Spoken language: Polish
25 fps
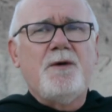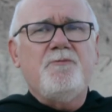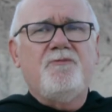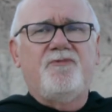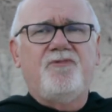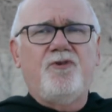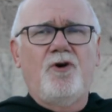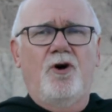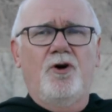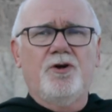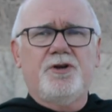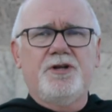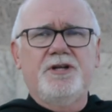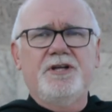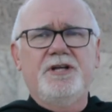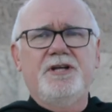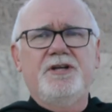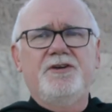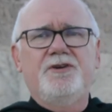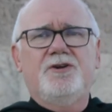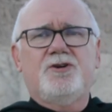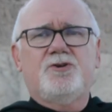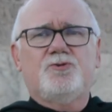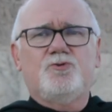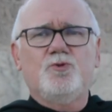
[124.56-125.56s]

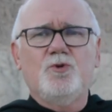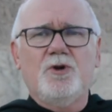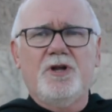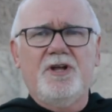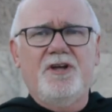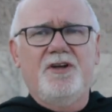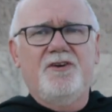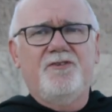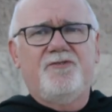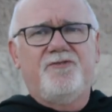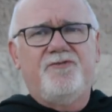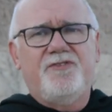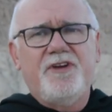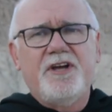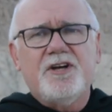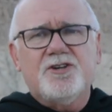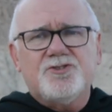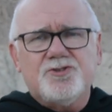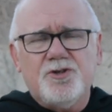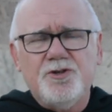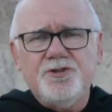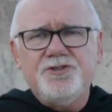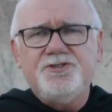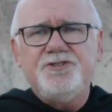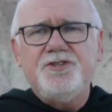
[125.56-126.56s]
amfory, które w
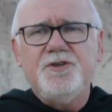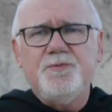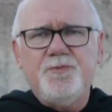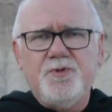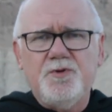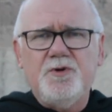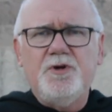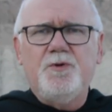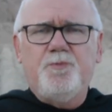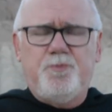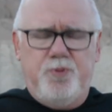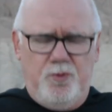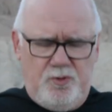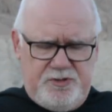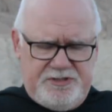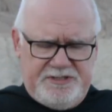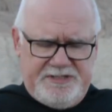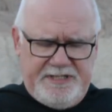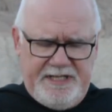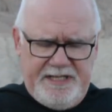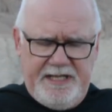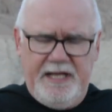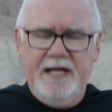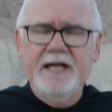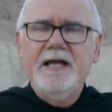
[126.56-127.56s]
większości były
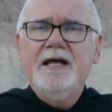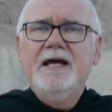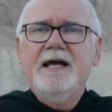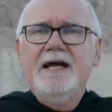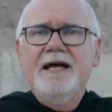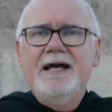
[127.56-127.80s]
puste,